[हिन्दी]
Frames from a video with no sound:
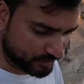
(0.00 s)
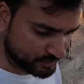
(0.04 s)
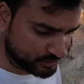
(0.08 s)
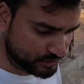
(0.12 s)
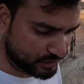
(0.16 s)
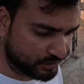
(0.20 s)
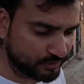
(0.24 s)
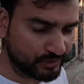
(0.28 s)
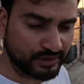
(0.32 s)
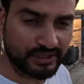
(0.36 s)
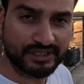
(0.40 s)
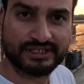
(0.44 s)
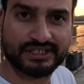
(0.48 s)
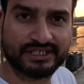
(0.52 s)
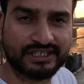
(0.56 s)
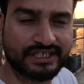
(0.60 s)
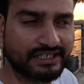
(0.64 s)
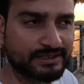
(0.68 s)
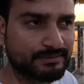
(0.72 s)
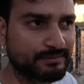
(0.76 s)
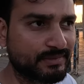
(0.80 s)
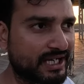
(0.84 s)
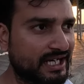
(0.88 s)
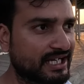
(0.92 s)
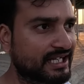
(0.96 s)
पहुंचा हूँ इस
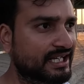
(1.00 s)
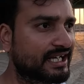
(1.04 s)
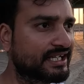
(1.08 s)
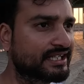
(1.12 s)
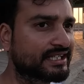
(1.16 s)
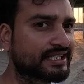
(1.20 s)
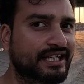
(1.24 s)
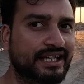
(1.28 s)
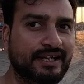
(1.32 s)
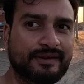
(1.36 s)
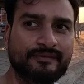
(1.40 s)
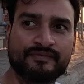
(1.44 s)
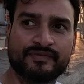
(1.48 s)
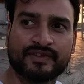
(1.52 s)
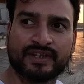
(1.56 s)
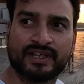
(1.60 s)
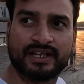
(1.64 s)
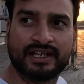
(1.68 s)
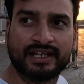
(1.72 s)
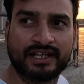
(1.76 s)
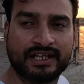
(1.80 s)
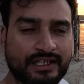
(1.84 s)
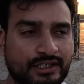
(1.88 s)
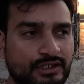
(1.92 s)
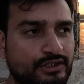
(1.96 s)
किस्म आइलैंड के
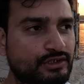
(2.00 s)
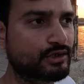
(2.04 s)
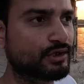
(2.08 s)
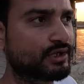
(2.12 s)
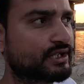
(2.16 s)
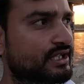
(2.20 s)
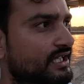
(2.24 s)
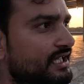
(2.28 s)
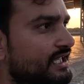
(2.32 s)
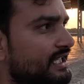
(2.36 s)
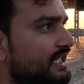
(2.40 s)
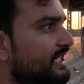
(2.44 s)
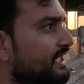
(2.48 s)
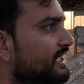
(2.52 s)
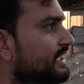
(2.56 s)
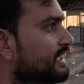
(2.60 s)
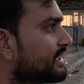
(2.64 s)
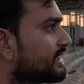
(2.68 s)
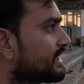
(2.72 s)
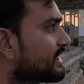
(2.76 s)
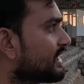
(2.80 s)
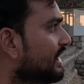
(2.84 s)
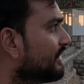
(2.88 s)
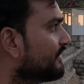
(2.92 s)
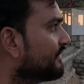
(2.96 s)
जो कि
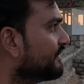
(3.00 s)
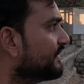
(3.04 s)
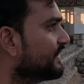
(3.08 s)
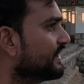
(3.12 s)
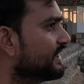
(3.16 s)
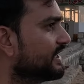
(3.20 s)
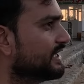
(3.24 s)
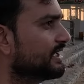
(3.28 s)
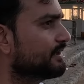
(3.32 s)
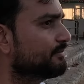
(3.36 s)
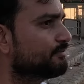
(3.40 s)
काफ़ी